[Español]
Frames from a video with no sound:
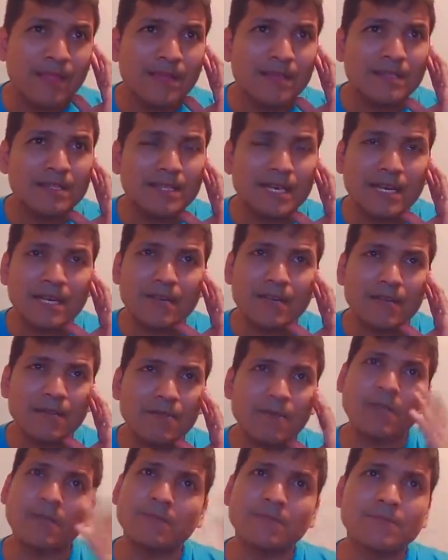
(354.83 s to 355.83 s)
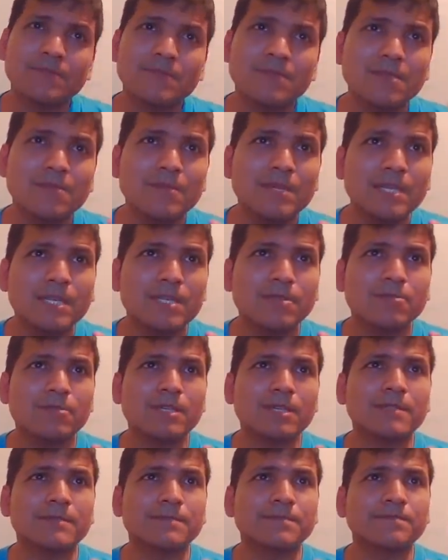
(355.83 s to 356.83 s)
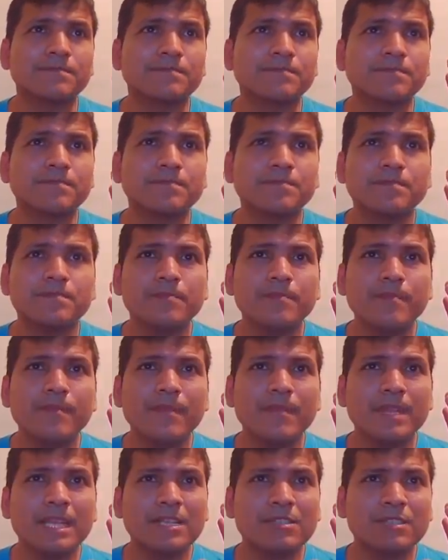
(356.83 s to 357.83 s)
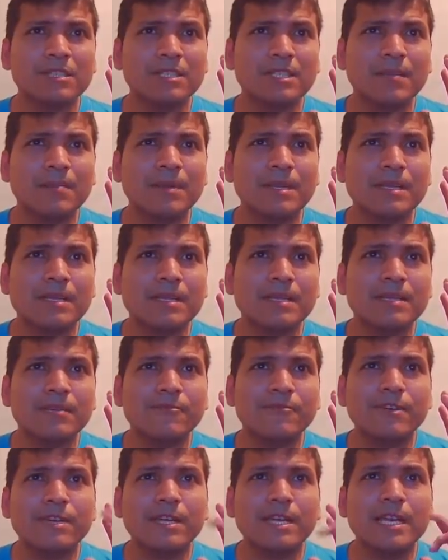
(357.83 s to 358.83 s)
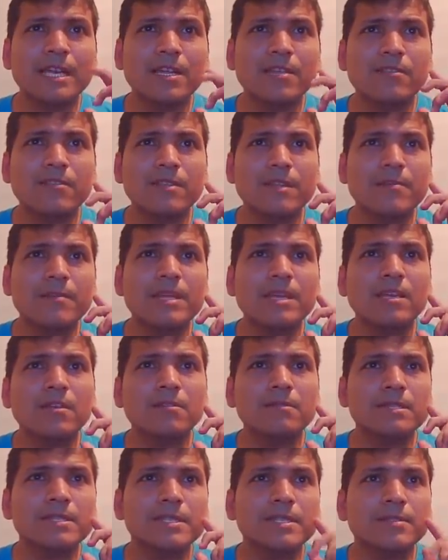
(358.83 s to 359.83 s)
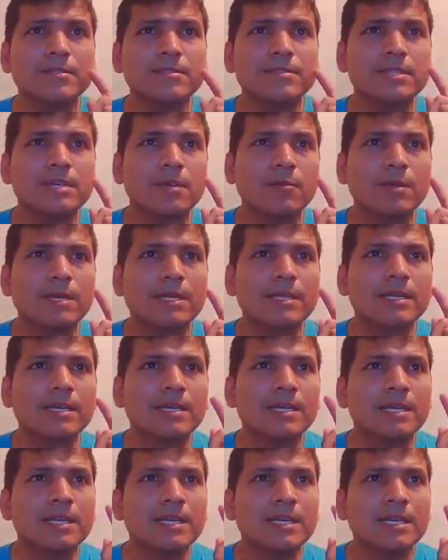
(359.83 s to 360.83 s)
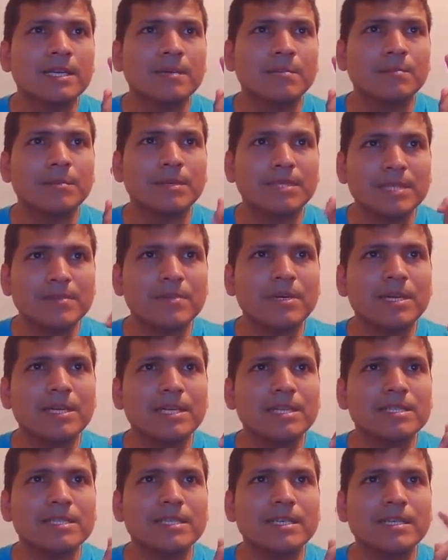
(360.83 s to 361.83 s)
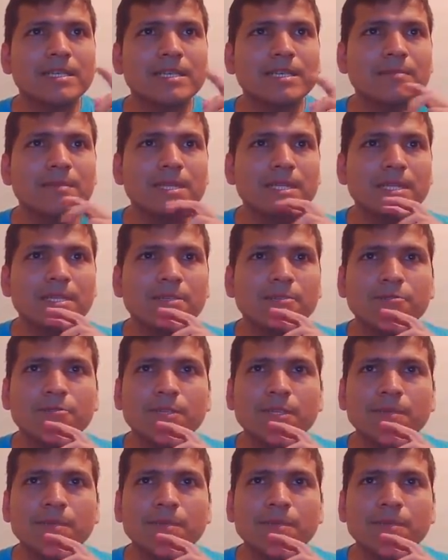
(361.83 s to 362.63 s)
Terrible, bueno, son miniaturas. De hecho, esta partida fue en el año de 1950. Pasemos a la siguiente miniatura.